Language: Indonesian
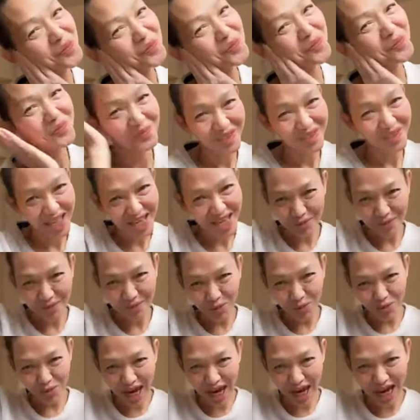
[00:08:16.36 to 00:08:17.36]
ini belum buka
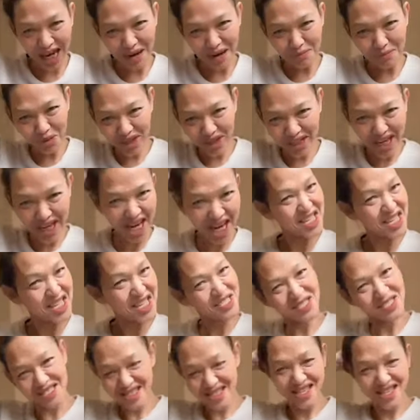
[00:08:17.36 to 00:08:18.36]
rambut ya
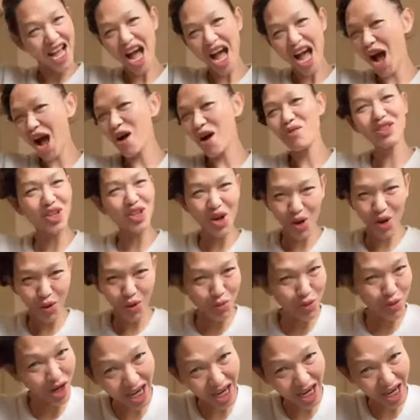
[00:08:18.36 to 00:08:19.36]
awas kalau aku buka
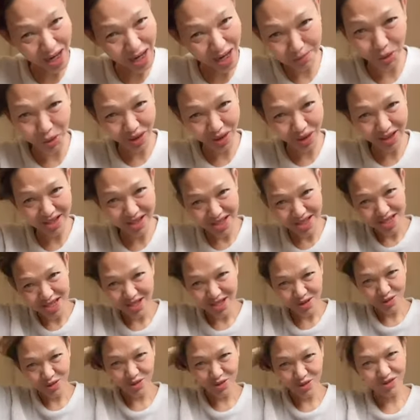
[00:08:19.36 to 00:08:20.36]
rambut aku
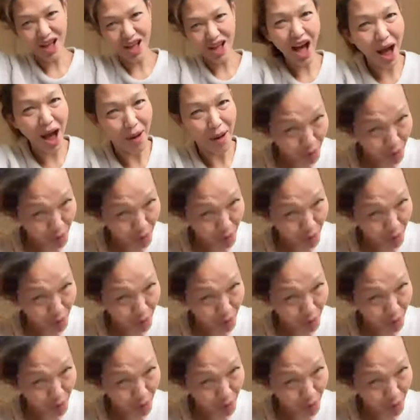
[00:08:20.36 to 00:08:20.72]
tabok